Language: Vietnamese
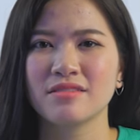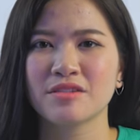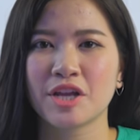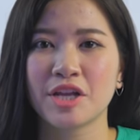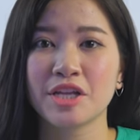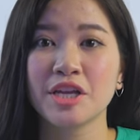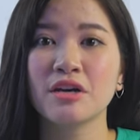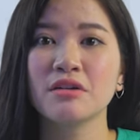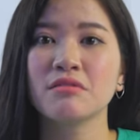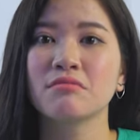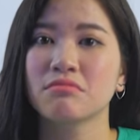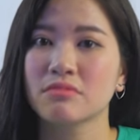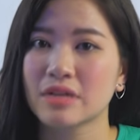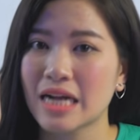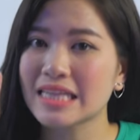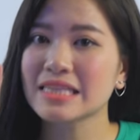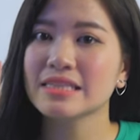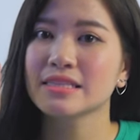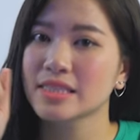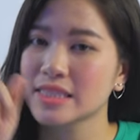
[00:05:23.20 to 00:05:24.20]
Thế nhưng
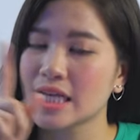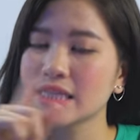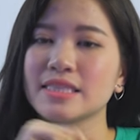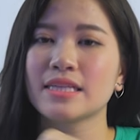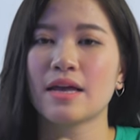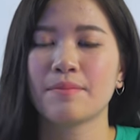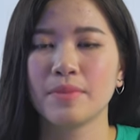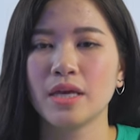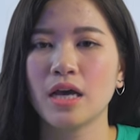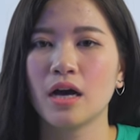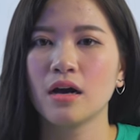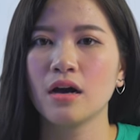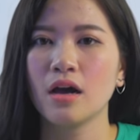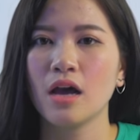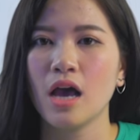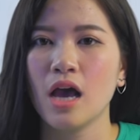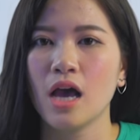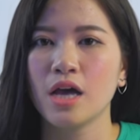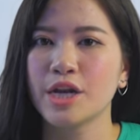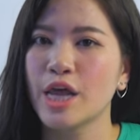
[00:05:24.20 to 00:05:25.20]
đắt sắt ra miếng.
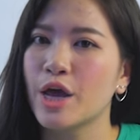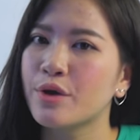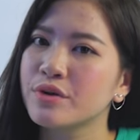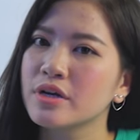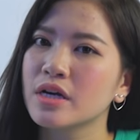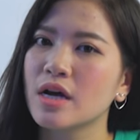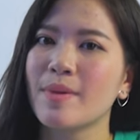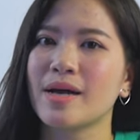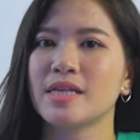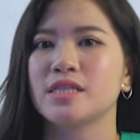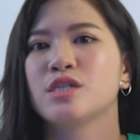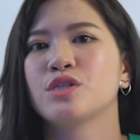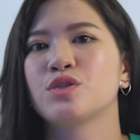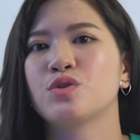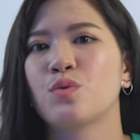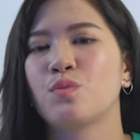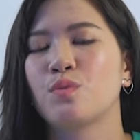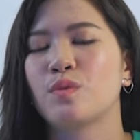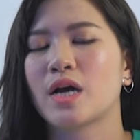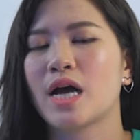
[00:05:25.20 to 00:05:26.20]
Nếu như các bạn sử
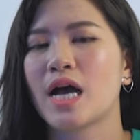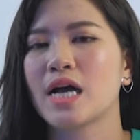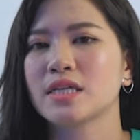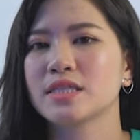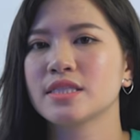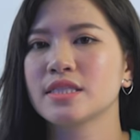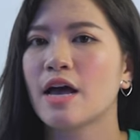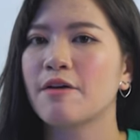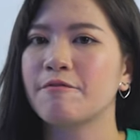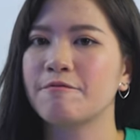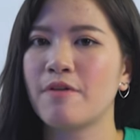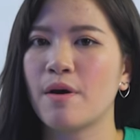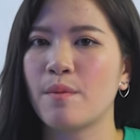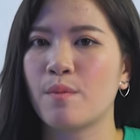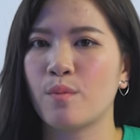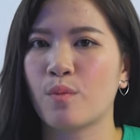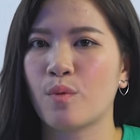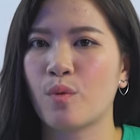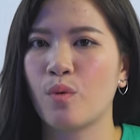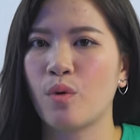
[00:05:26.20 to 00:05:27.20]
dụng các sản phẩm
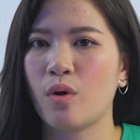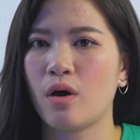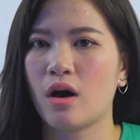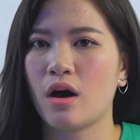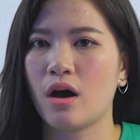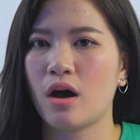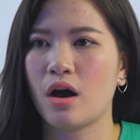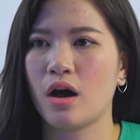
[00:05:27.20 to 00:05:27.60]
của